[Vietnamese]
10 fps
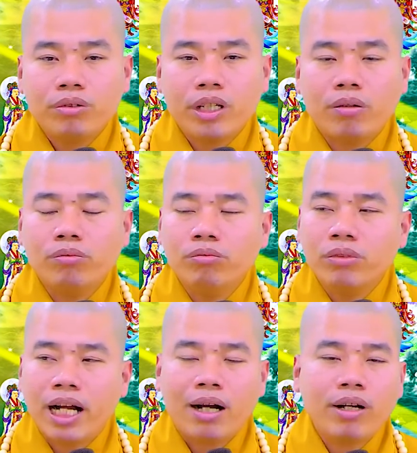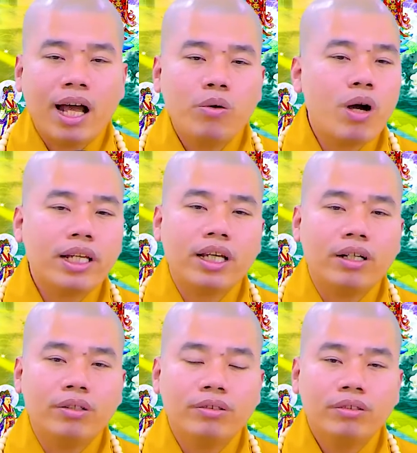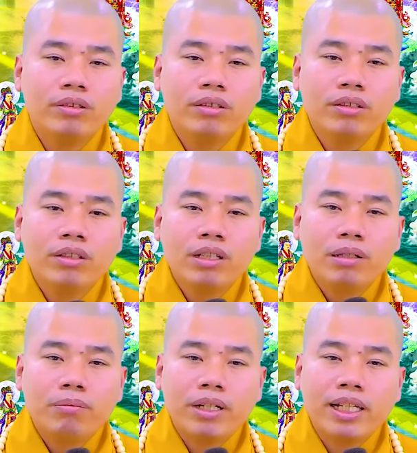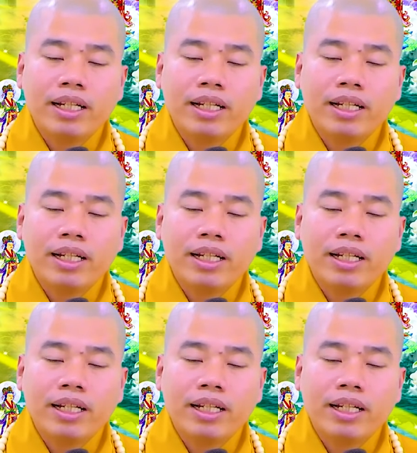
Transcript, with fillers: chồng khảo đảo quá trời luôn mà gia